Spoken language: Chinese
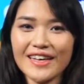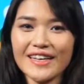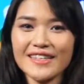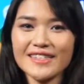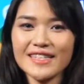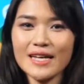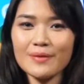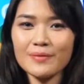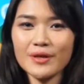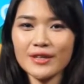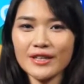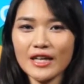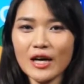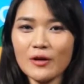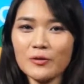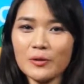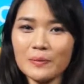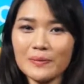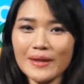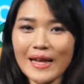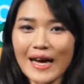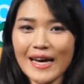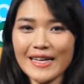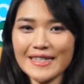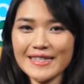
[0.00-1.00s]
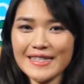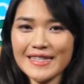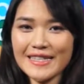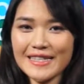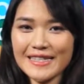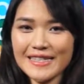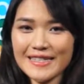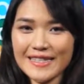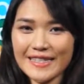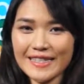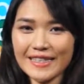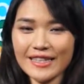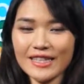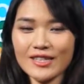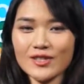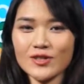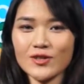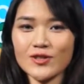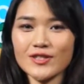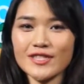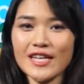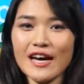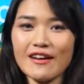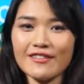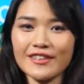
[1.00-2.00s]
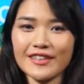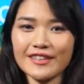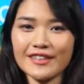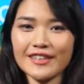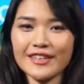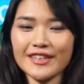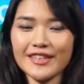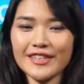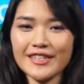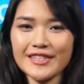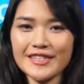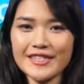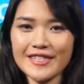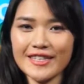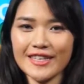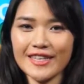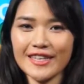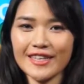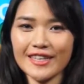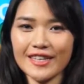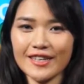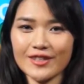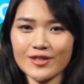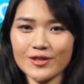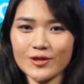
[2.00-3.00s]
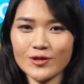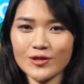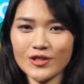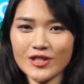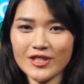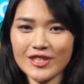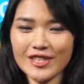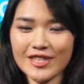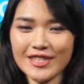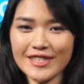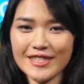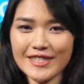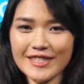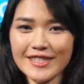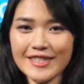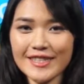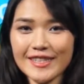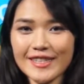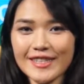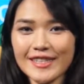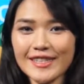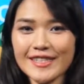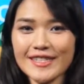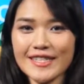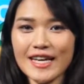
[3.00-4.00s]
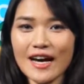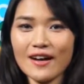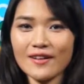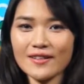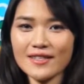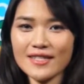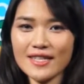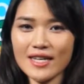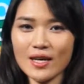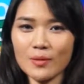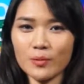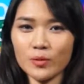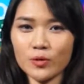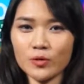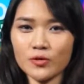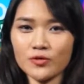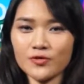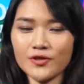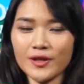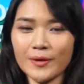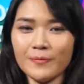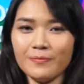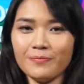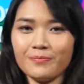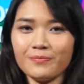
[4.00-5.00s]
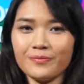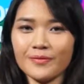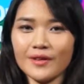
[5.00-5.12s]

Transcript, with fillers: 下面呢，我们来进行第九讲的第一节，也就是习题讲解部分。